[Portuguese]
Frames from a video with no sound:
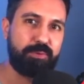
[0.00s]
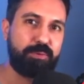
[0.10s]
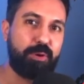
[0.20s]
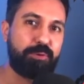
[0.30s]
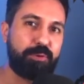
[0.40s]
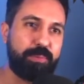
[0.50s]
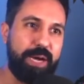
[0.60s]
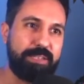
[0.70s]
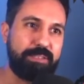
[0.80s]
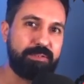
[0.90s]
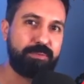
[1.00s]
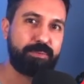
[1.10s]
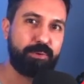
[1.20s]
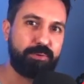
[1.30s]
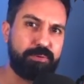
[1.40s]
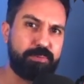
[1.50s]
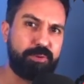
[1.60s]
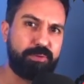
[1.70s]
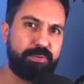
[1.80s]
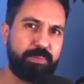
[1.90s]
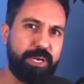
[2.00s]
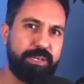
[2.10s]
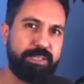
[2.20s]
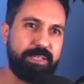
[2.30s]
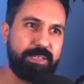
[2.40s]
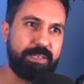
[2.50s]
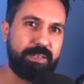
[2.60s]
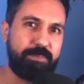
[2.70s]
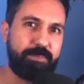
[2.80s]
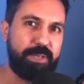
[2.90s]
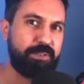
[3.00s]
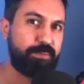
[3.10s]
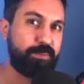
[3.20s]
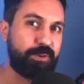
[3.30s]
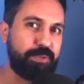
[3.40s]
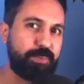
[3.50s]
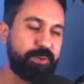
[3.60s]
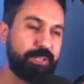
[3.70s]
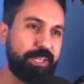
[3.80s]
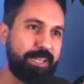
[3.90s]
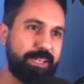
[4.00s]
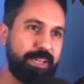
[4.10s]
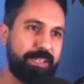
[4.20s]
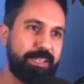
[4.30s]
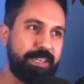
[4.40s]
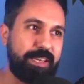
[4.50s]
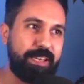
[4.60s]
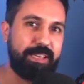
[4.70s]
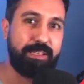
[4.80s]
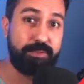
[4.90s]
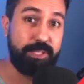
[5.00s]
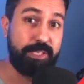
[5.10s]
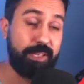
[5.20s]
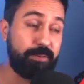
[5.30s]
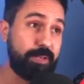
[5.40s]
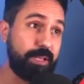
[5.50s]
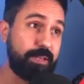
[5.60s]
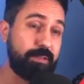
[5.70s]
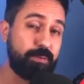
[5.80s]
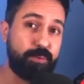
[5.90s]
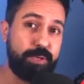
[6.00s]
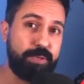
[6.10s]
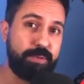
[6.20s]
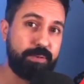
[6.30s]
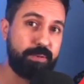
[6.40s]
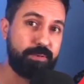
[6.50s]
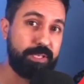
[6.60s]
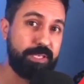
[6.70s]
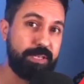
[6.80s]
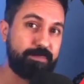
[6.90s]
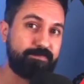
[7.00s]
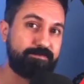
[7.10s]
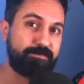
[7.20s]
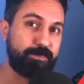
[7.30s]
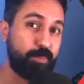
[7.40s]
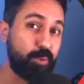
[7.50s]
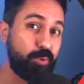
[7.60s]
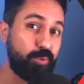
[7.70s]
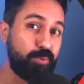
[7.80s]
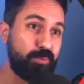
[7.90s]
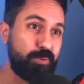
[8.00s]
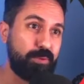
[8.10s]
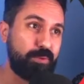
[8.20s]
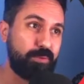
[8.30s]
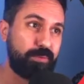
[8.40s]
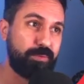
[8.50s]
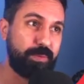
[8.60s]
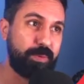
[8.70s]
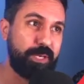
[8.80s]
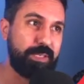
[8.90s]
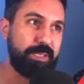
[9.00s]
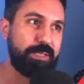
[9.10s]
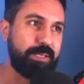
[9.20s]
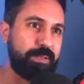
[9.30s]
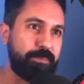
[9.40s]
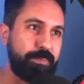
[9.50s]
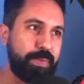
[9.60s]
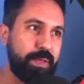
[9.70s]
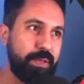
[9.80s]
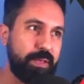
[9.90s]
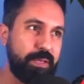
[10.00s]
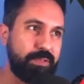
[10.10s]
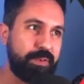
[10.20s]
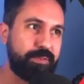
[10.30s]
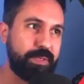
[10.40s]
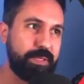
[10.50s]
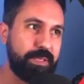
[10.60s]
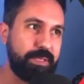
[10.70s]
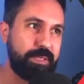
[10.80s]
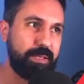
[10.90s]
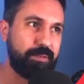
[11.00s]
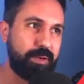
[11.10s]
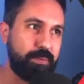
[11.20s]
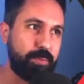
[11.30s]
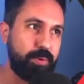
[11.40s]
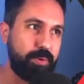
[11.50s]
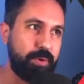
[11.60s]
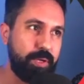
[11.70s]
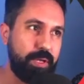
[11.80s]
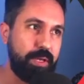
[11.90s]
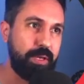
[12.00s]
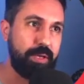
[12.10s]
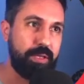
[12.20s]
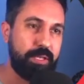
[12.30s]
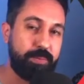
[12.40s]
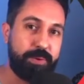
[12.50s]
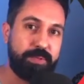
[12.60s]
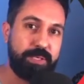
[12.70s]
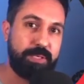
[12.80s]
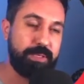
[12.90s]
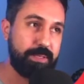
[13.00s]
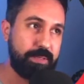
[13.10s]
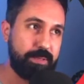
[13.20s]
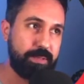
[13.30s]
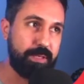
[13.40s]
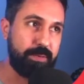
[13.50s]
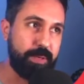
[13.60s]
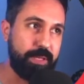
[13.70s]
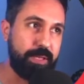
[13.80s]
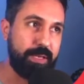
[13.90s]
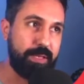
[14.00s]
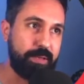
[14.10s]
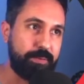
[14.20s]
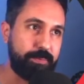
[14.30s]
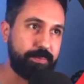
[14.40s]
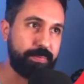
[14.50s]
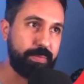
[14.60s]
tudo automático, ficou tudo muito vibrante, assim, e isso foge um pouco da realidade. Então a gente tem que cuidar com isso, não deixar muito vibrante assim. O que a gente vai fazer é desaturar um pouco. Então, para vocês terem uma ideia,